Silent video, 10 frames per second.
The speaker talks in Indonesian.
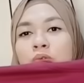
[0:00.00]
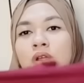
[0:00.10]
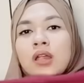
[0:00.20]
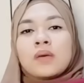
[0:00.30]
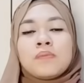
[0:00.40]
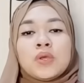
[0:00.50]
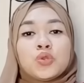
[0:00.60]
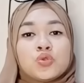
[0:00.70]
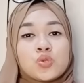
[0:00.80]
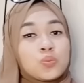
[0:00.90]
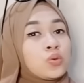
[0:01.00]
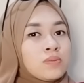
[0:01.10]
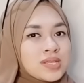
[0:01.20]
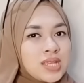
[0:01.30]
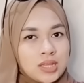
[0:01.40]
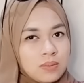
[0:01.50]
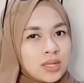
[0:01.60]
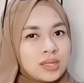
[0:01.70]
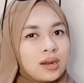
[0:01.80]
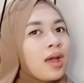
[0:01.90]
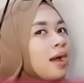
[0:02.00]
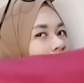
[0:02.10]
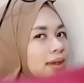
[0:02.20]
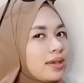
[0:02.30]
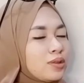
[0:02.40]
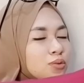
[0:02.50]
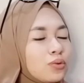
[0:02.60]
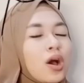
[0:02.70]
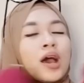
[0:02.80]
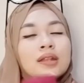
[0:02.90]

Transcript: kurang lebih 75 cm kayak gitu